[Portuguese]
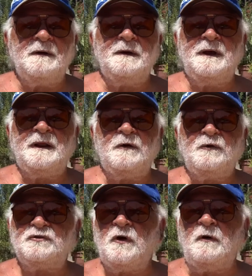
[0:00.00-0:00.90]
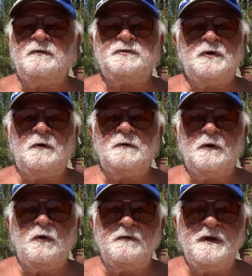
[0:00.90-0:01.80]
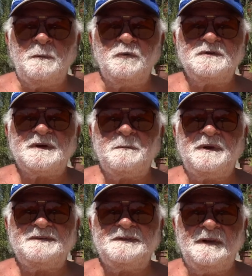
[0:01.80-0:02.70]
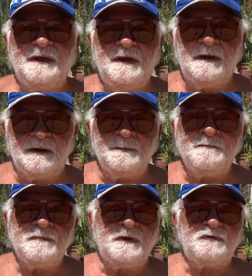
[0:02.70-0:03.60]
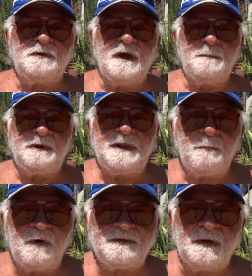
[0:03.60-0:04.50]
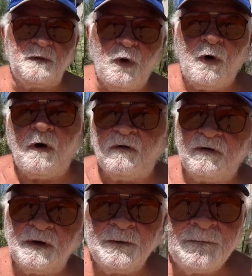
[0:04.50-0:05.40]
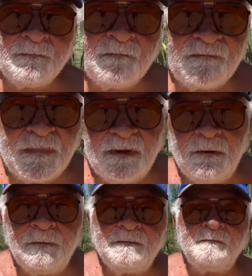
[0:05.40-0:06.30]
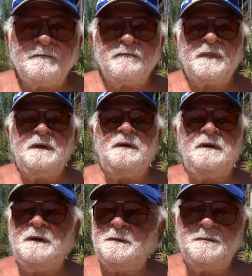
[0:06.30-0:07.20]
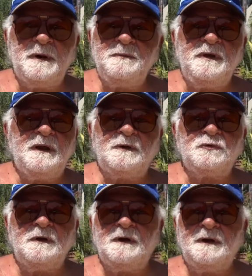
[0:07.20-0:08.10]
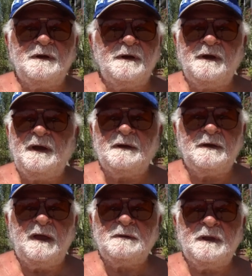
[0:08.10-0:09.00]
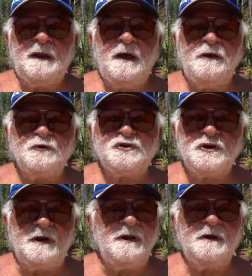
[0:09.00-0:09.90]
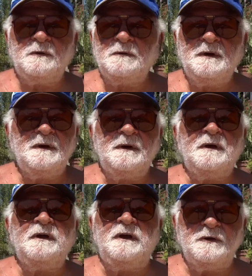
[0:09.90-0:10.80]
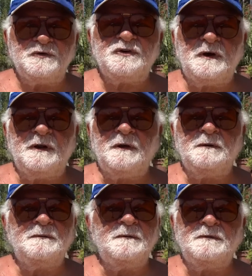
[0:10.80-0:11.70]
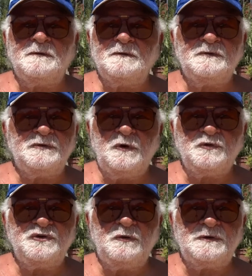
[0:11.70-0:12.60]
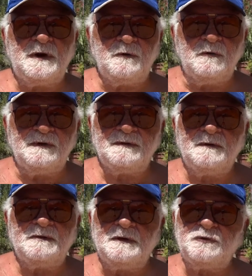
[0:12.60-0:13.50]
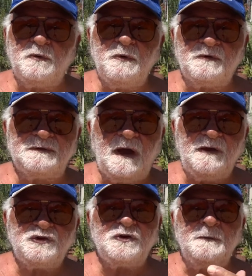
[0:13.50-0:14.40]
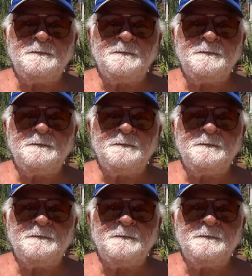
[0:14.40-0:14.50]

era, só, só ouvia música brasileira, sou da época da Bossa Nova, né? e para mim era, era, é, era Rio de Janeiro e Rio de Janeiro, não, não tinha outra coisa. Tanto que meu site